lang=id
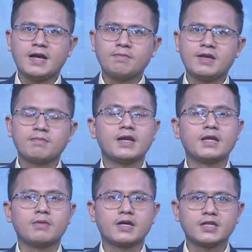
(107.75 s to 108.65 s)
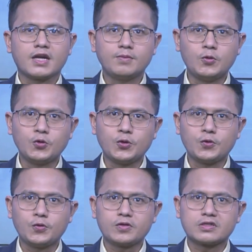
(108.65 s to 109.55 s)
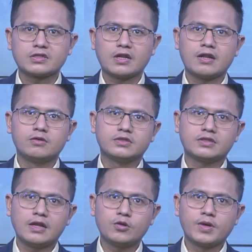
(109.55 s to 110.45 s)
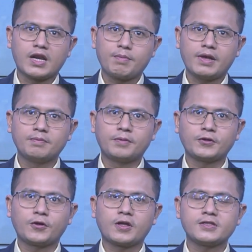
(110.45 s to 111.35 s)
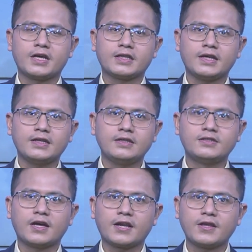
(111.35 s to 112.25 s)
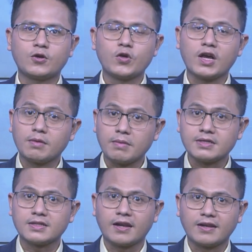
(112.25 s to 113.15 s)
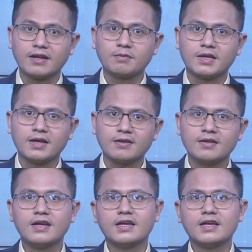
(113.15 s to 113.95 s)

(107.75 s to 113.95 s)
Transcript: Kami kembali mengajak kamu untuk selalu menerapkan protokol kesehatan, caranya gunakan masker dengan benar,